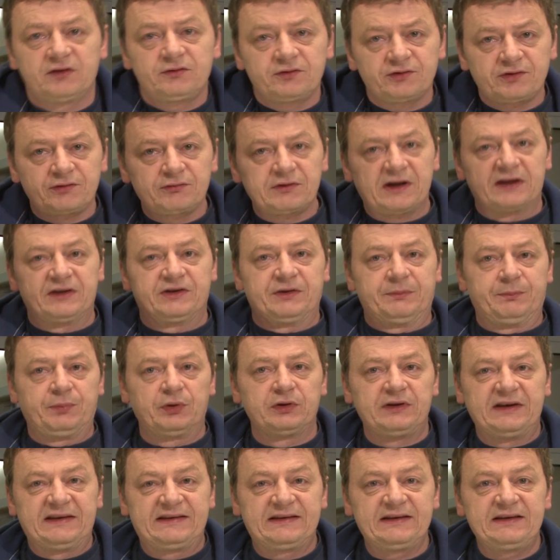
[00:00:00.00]
Otóż słuchajcie,
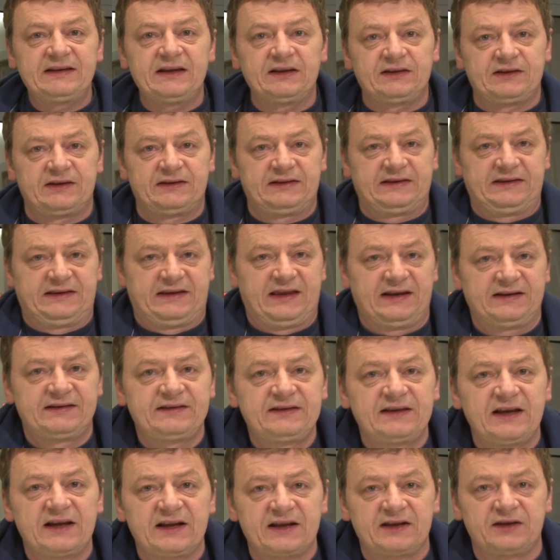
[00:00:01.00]
policyjne
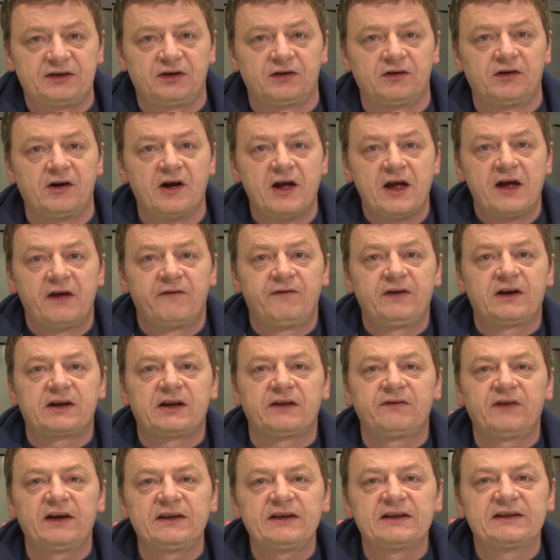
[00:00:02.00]
testery do
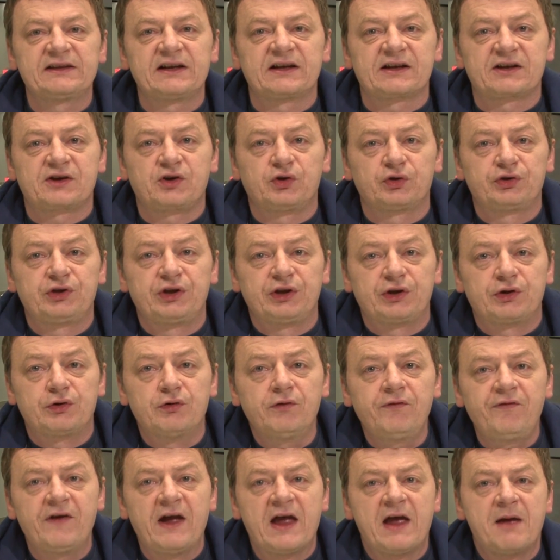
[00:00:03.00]
wykrywania
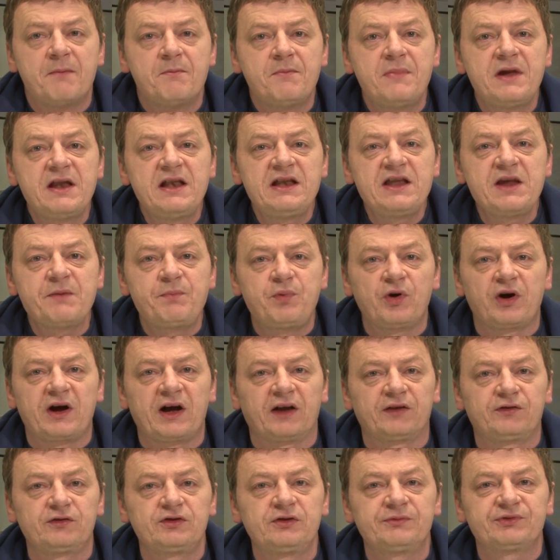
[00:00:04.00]
narkotyków mylnie
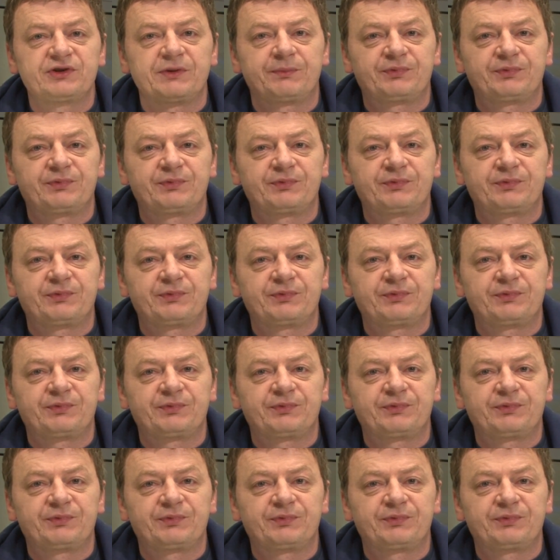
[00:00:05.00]
pokazują,